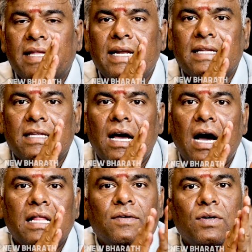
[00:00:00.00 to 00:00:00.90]
அதே நேரத்தில்
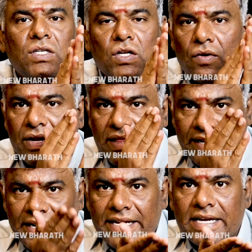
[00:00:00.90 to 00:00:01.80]
ஆதவ அர்ஜுனாவுடைய
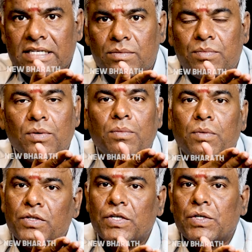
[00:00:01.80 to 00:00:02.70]
இந்த டெடிக்கேஷன்
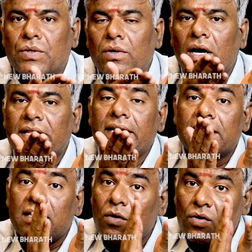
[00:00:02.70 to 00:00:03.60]
பொசிஷனும் அதே
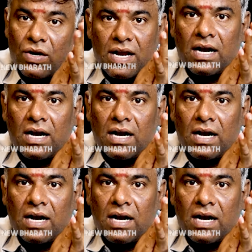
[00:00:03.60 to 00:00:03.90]
நேரத்தில் அவருடைய